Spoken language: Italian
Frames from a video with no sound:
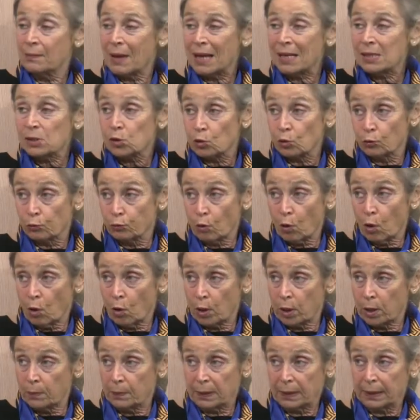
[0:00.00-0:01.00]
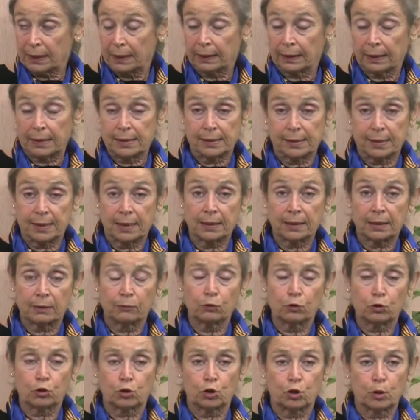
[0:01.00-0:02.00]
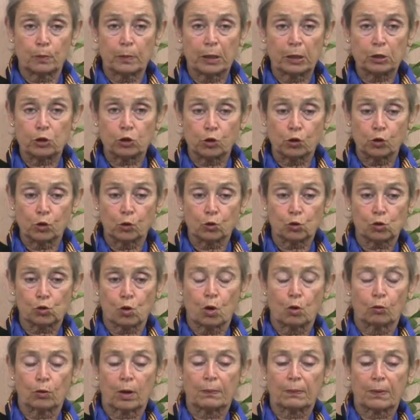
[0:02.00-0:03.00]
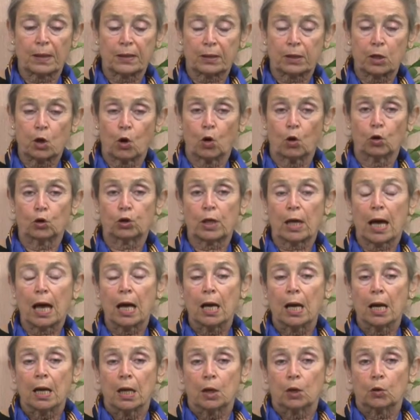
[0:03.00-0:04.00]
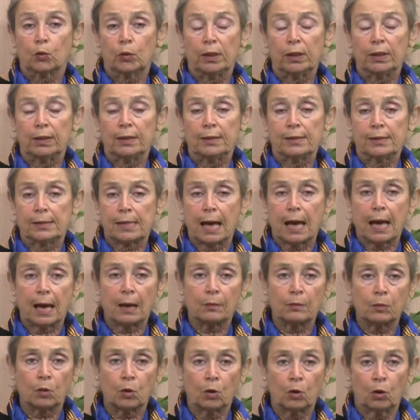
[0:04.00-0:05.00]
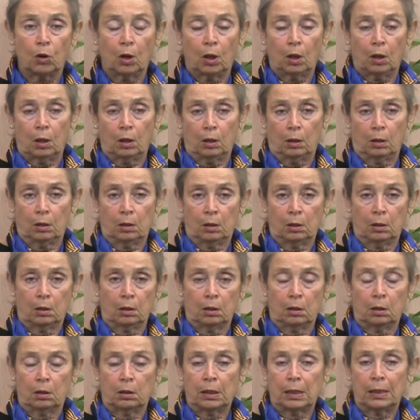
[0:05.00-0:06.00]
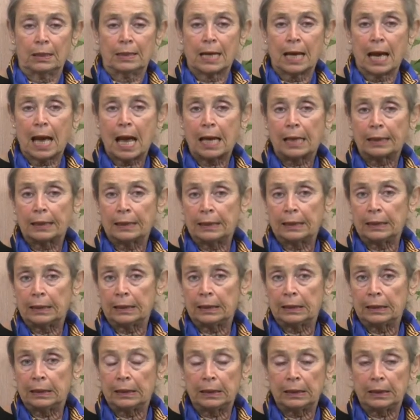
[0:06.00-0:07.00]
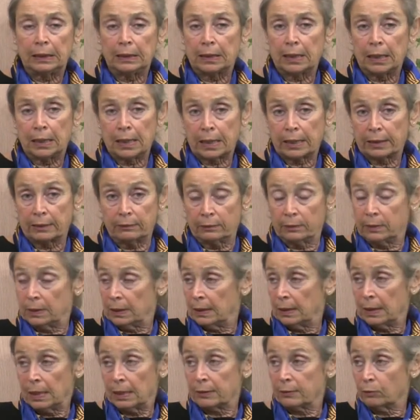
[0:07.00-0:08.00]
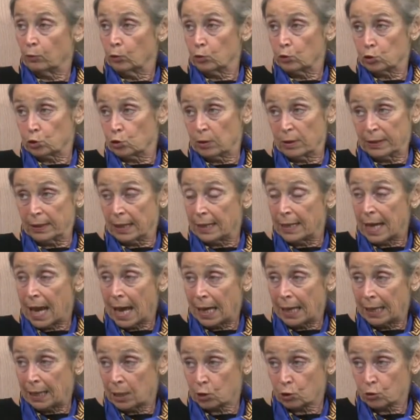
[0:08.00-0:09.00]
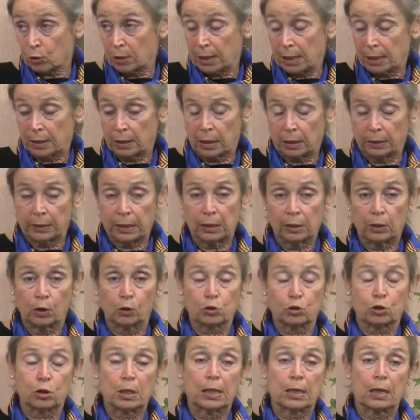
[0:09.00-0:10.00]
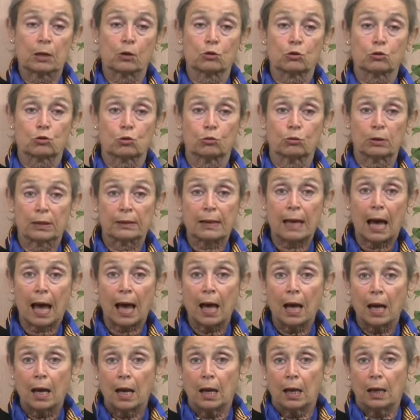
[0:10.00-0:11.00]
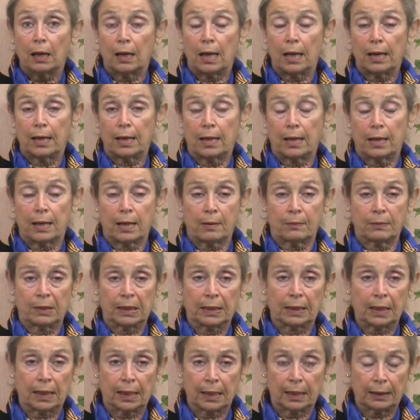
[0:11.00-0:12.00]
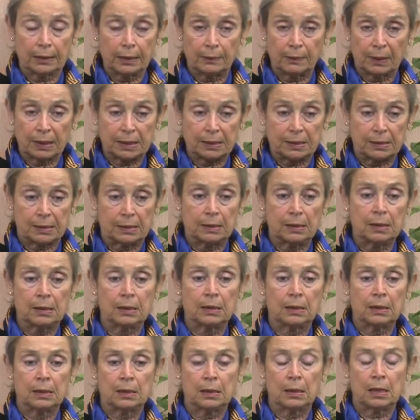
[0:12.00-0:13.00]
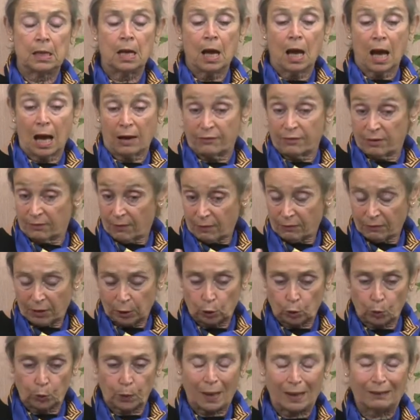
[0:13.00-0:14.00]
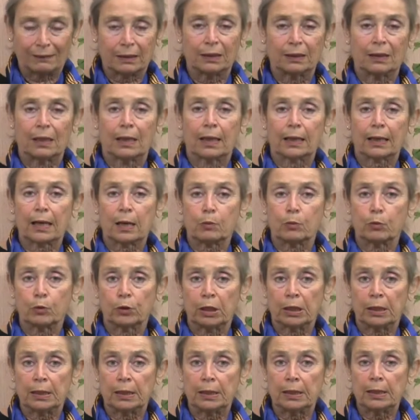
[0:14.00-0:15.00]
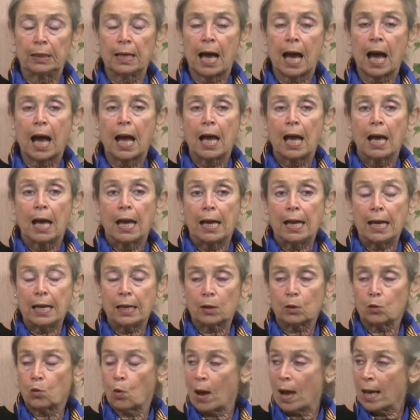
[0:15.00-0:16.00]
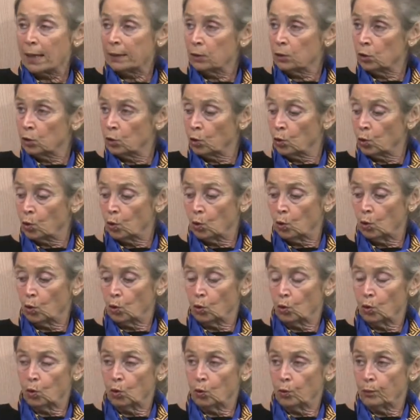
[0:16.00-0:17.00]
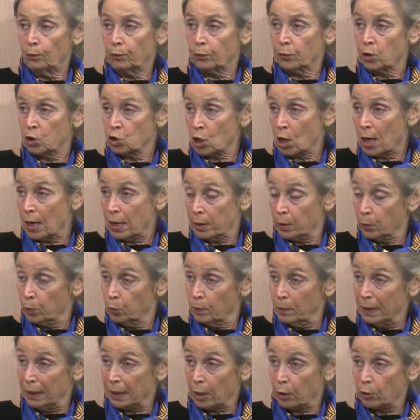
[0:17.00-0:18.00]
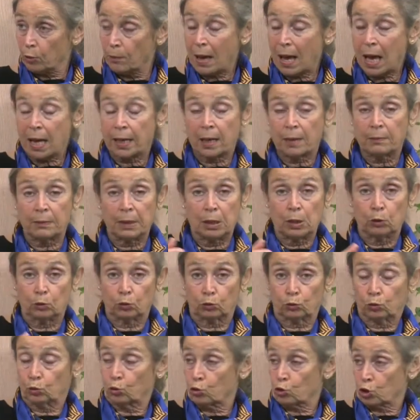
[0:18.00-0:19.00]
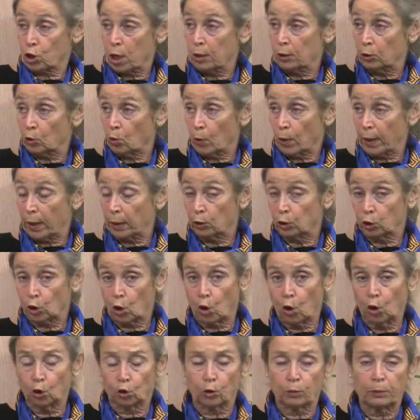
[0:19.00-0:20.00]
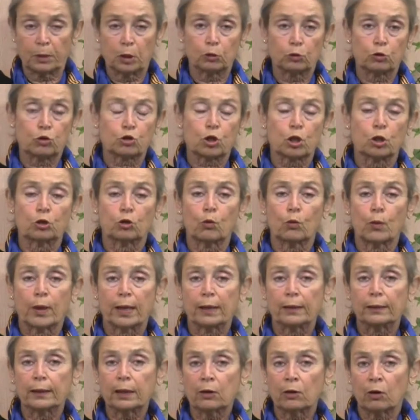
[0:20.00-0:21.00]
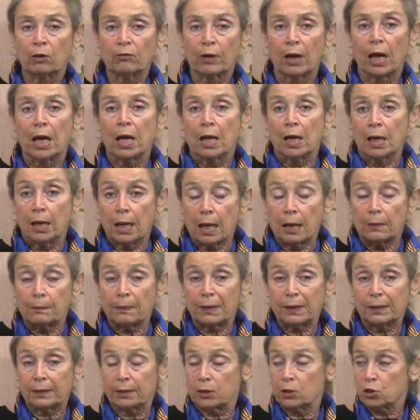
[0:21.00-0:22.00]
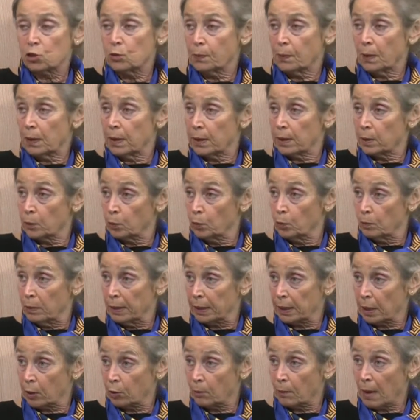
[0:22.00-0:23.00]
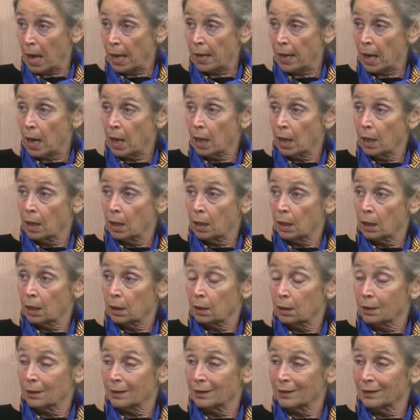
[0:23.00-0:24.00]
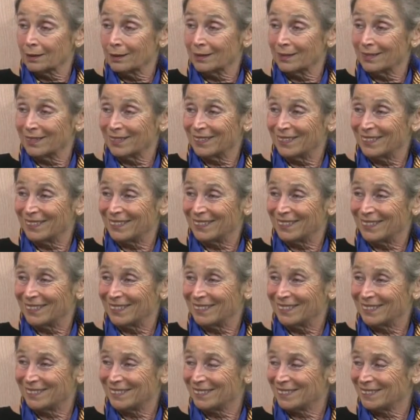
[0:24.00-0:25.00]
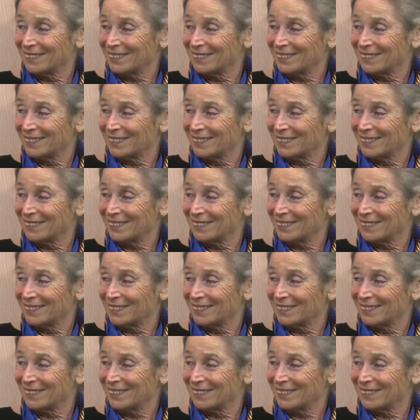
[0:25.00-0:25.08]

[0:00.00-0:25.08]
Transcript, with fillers: rimasto fuori, perché Cristina Tribuzio di Bergioioso è una patriota, quindi siamo eh, negli anni della, della, rivoluzione italiana, cioè del, del nos, della nostra unità. Lei era amica di Mazzini, aveva fatto parte della Carboneria e quando eh, c'è la Repubblica Romana, 1848-1849, lei partecipa alla Repubblica Romana. Premetto che la